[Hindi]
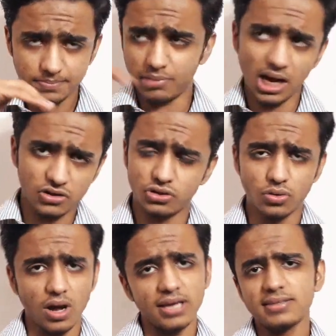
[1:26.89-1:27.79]
बाहर
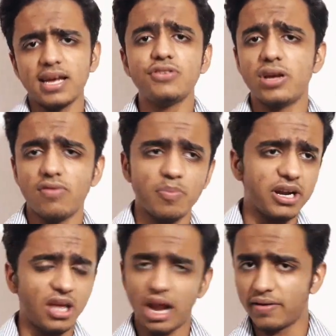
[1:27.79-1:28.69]
दुकानें सारी जो है वो
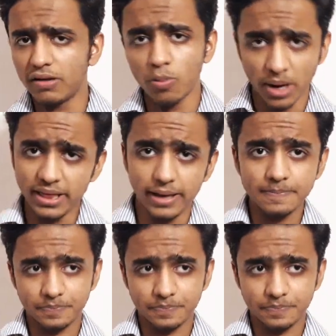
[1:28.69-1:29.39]
प्रिंट कराने के लिए वो बंद है